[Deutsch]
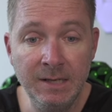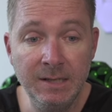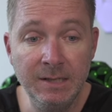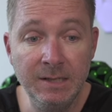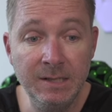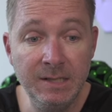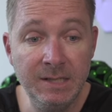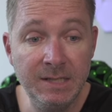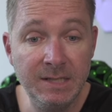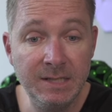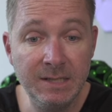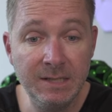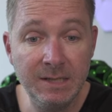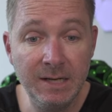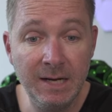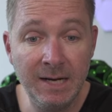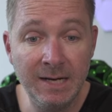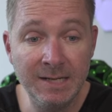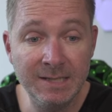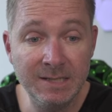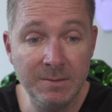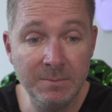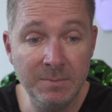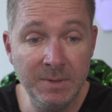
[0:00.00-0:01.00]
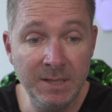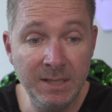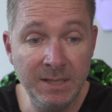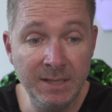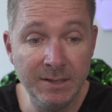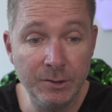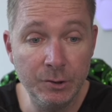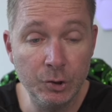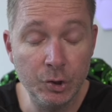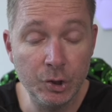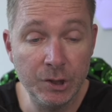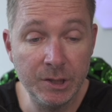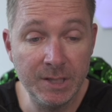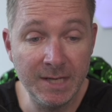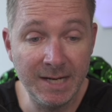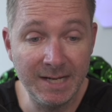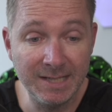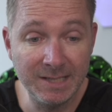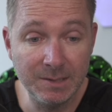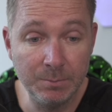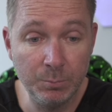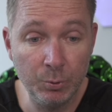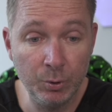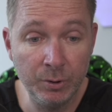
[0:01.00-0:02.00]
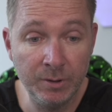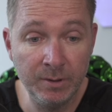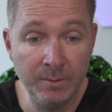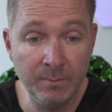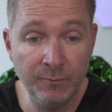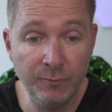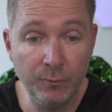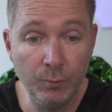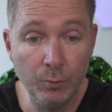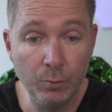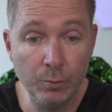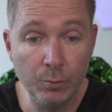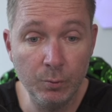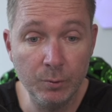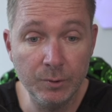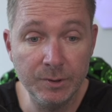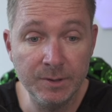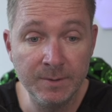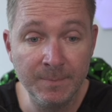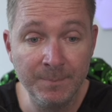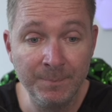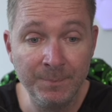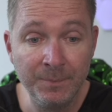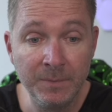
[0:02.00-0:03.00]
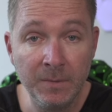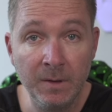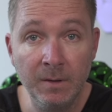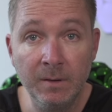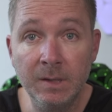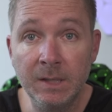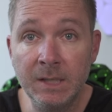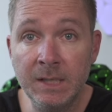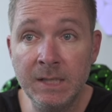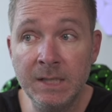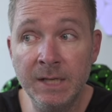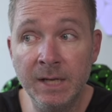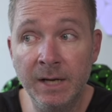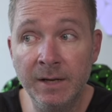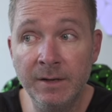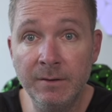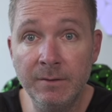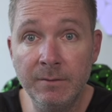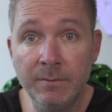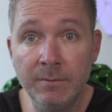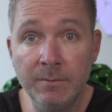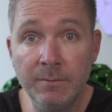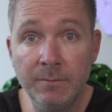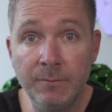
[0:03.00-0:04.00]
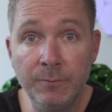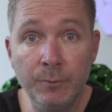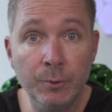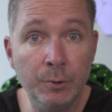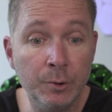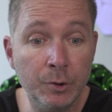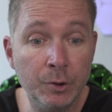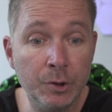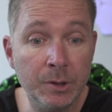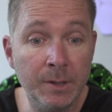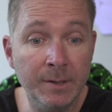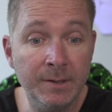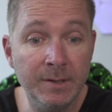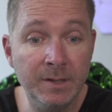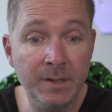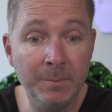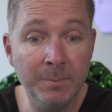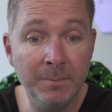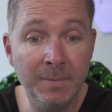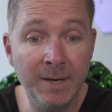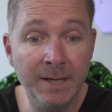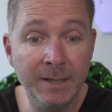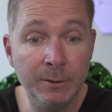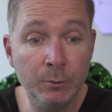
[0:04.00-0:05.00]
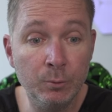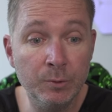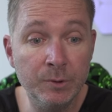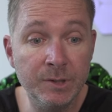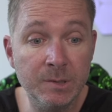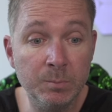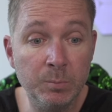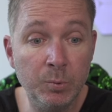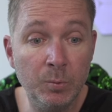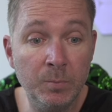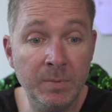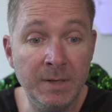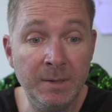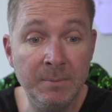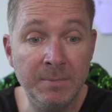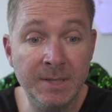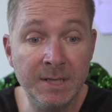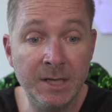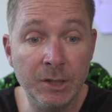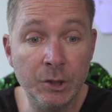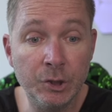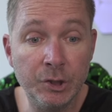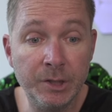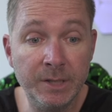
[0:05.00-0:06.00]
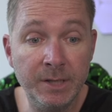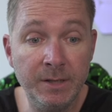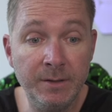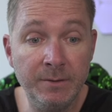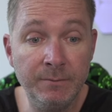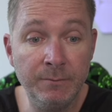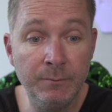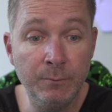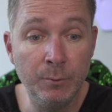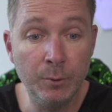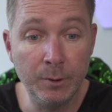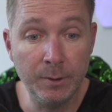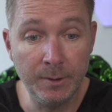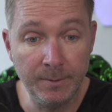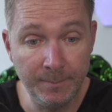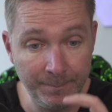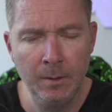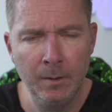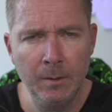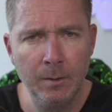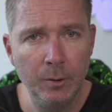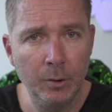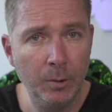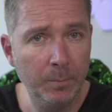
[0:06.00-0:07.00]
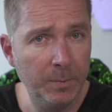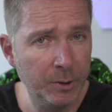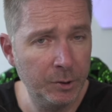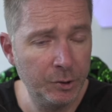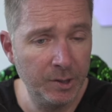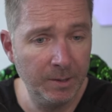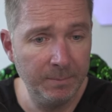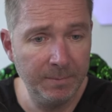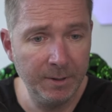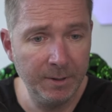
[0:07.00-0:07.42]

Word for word: nicht assimilierte Staatsbürger im Fokus, die dann für Deutschland eben ein großes Problem darstellen würden. Kompakt schreibt